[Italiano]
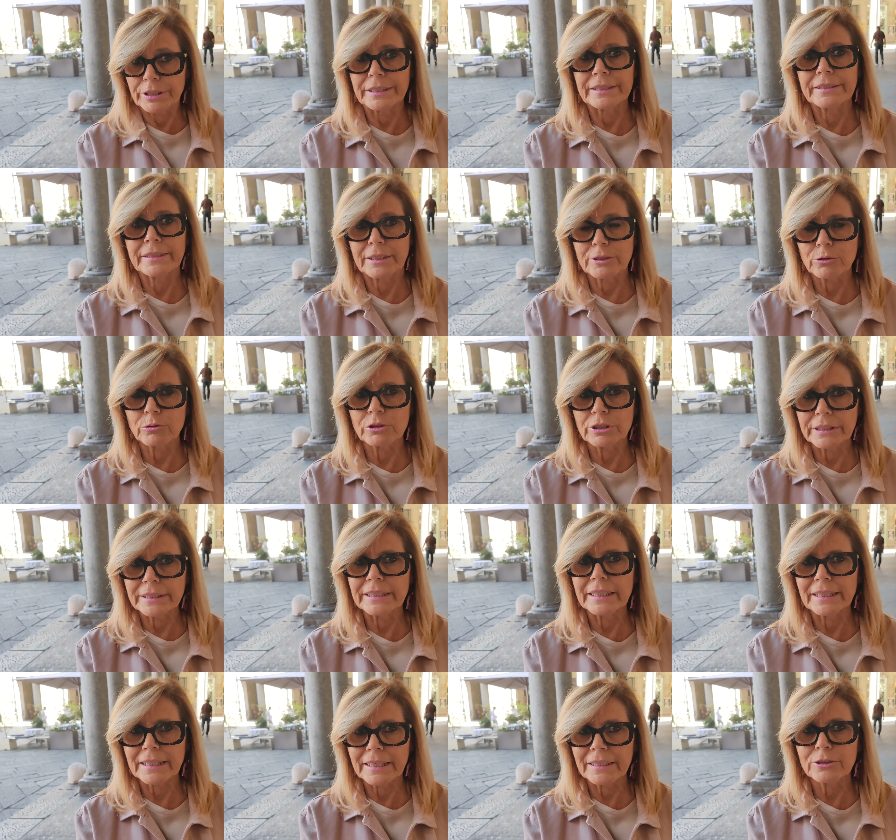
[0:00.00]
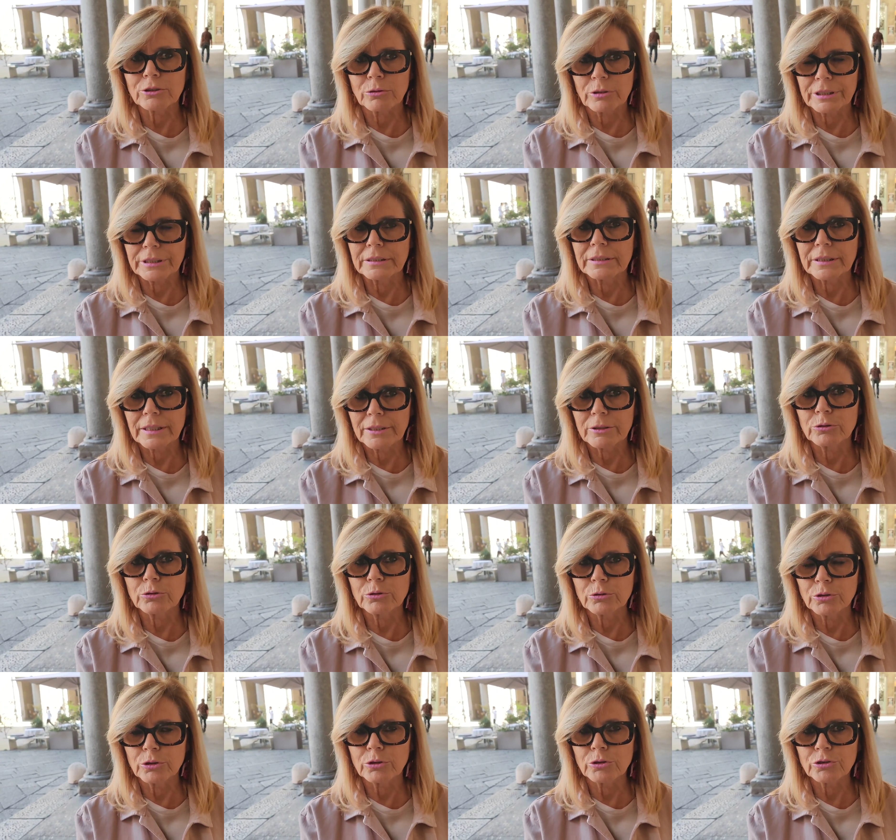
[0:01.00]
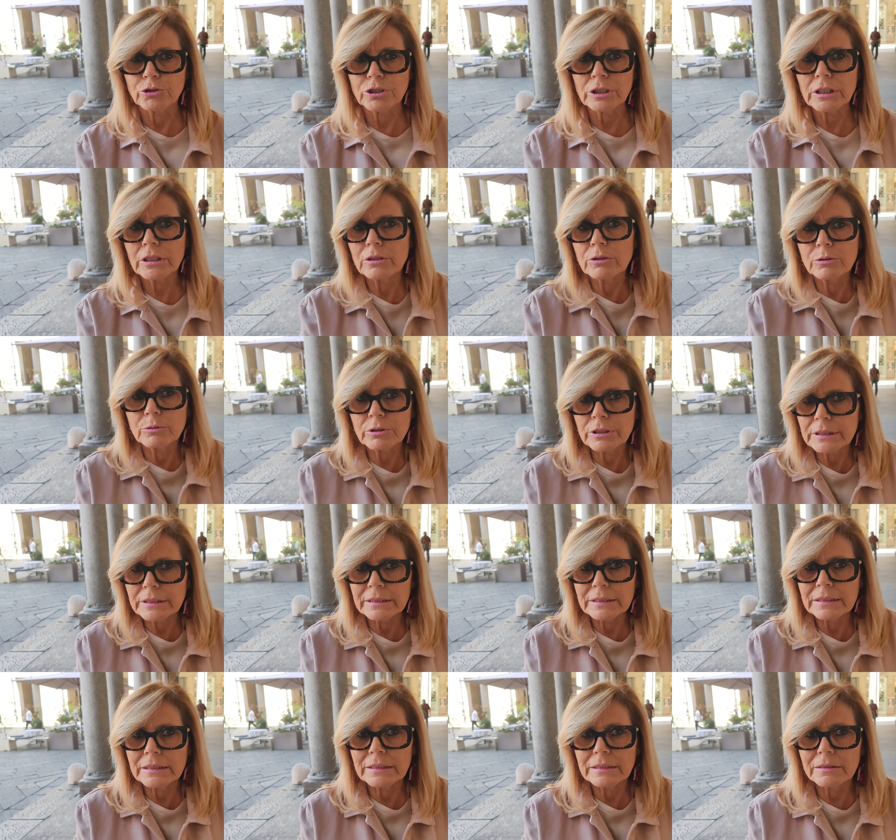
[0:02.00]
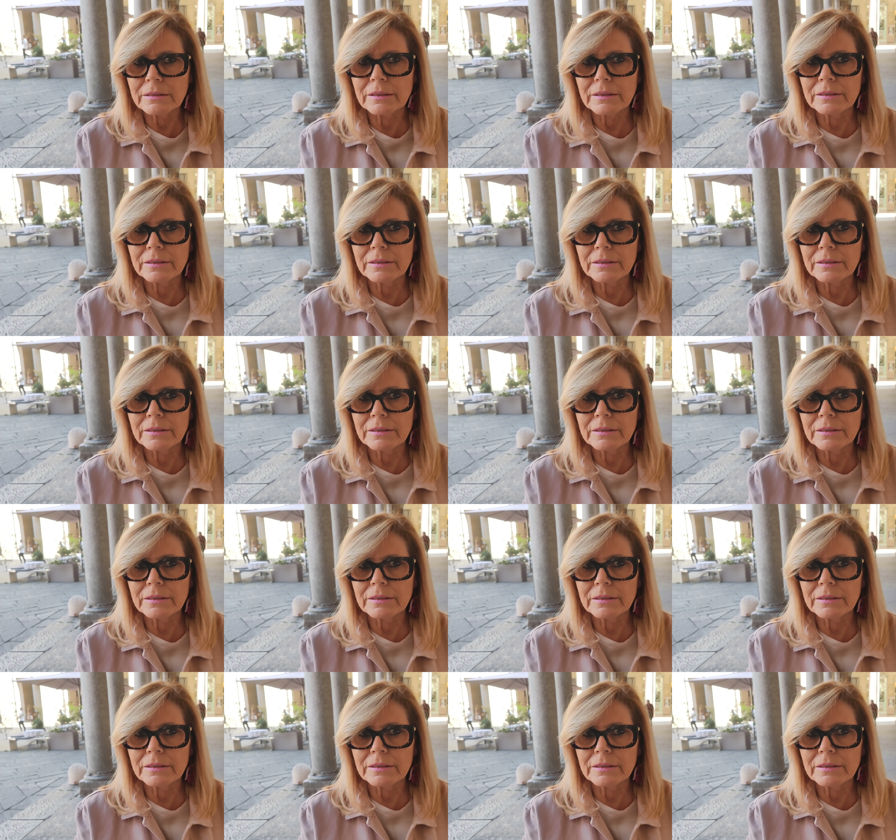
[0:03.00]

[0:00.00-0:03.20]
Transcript: che è stato dichiarato all'interno di un consiglio lunedì,